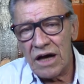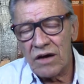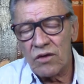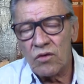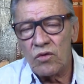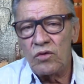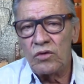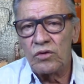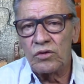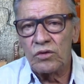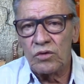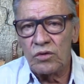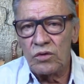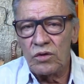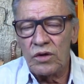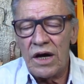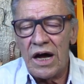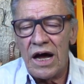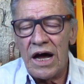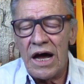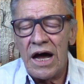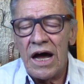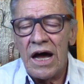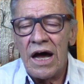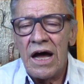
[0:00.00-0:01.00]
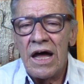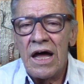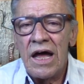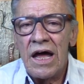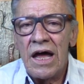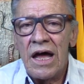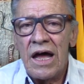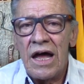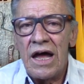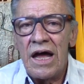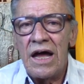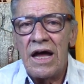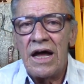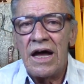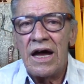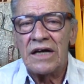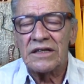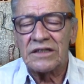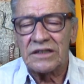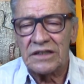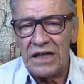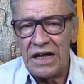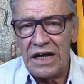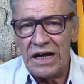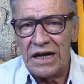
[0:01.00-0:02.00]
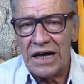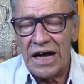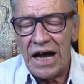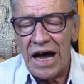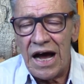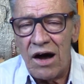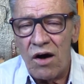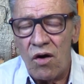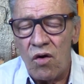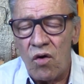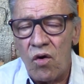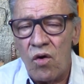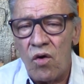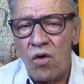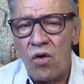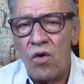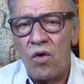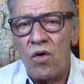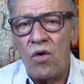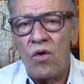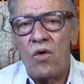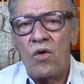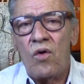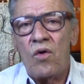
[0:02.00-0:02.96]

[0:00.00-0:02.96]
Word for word: cultura eh, azteca o,